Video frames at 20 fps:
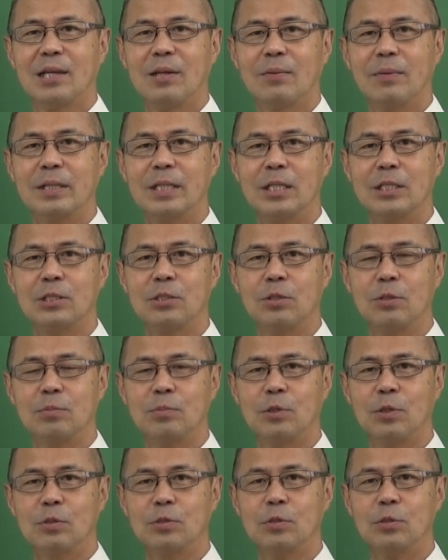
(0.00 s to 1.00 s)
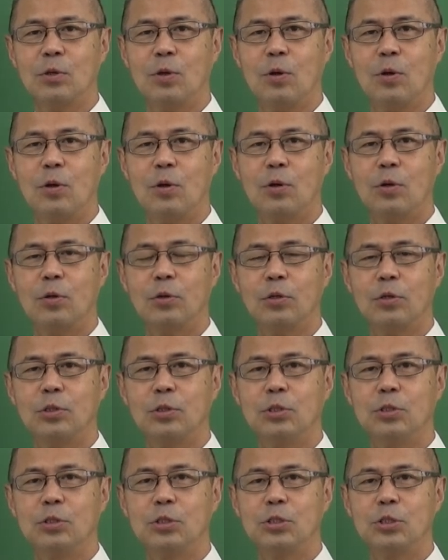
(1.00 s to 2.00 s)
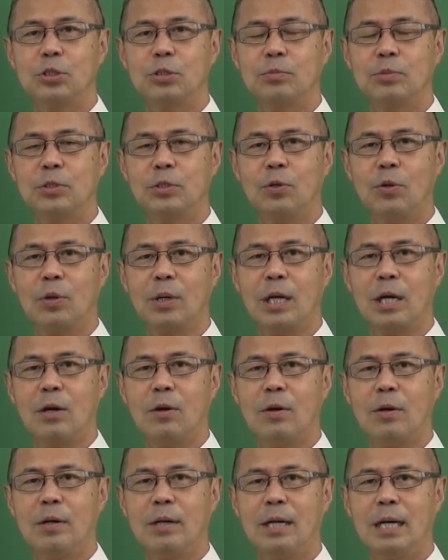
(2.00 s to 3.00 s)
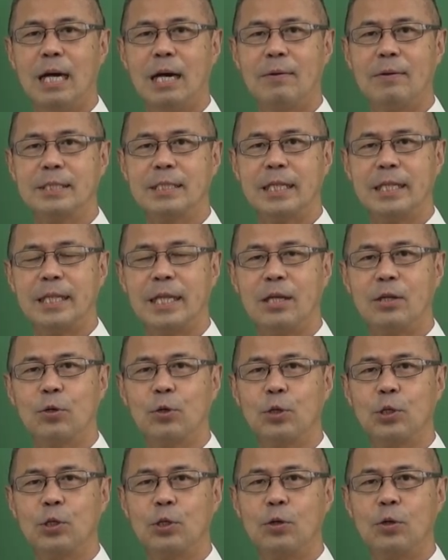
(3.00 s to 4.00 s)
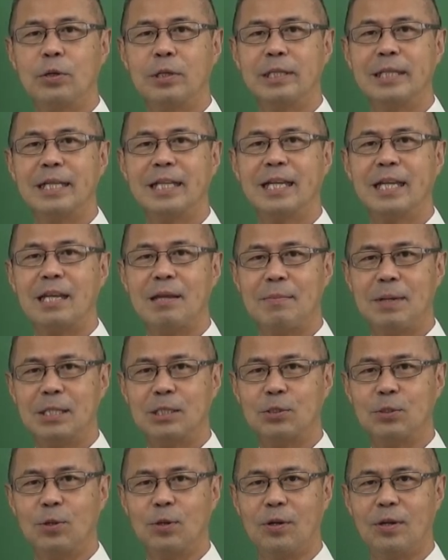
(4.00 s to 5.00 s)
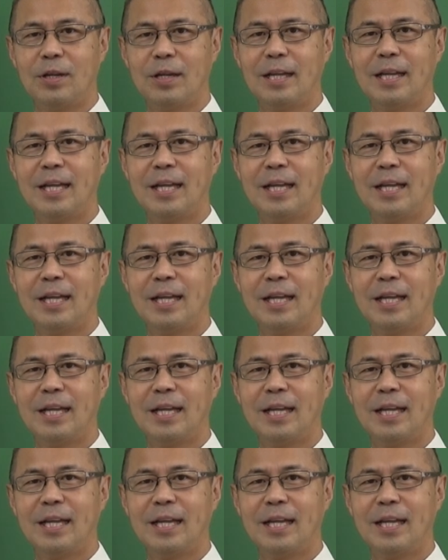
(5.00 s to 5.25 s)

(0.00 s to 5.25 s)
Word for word: 私のブログとこの YouTube 動画を合わせてご利用いただけますと、